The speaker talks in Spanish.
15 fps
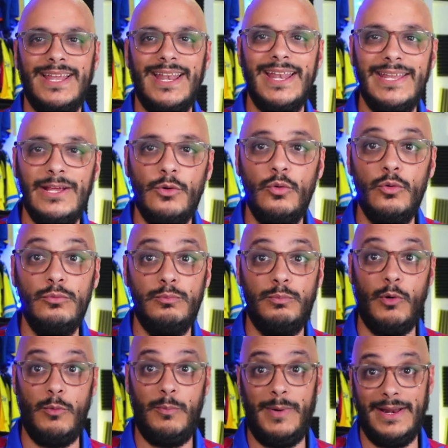a ningún
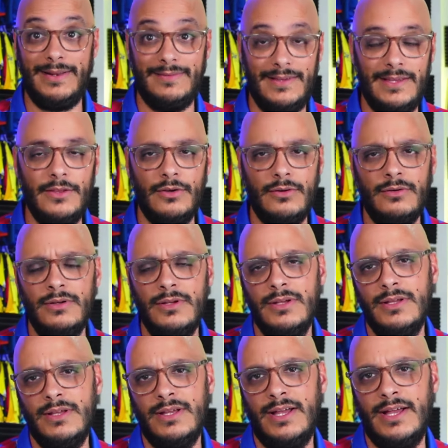postpartido,
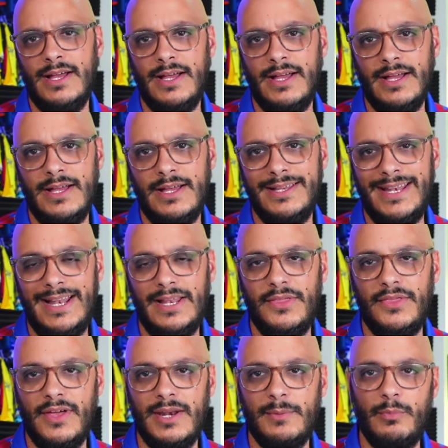a
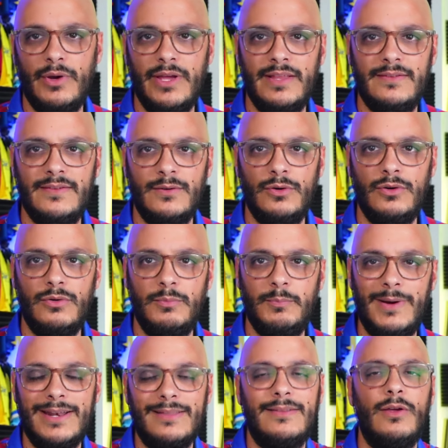analizar pues estos
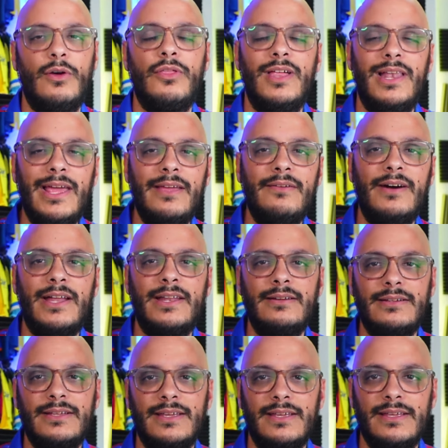partidos del
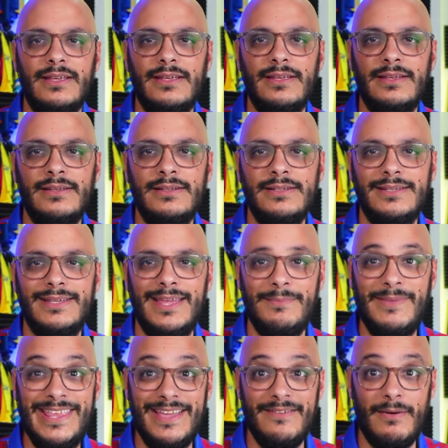Eibar que, que
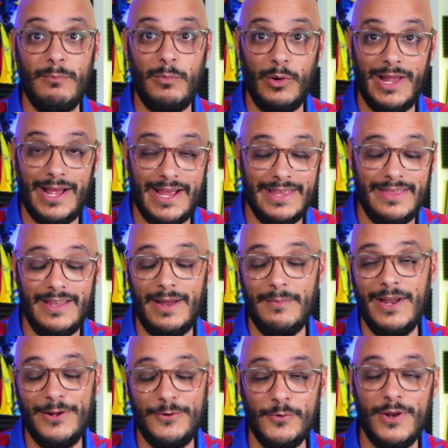me llevan por la calle de la
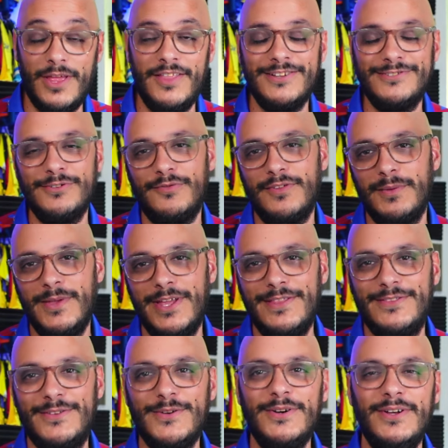amargura y del
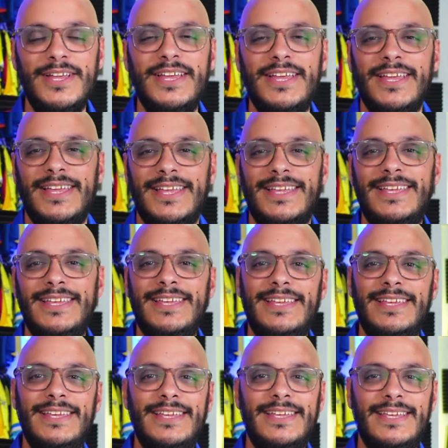sufrimiento
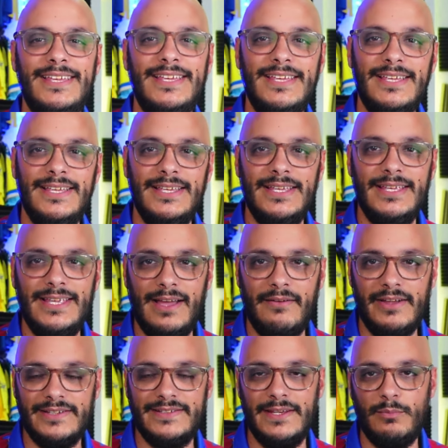y, a
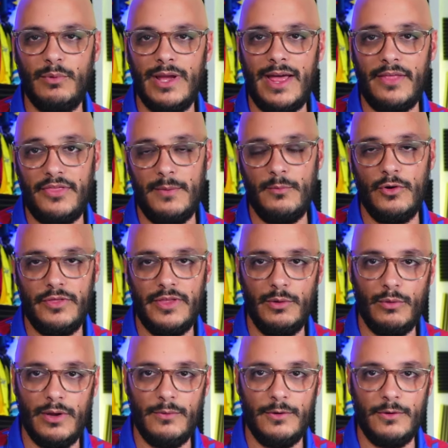ver si pues hacemos de nuevo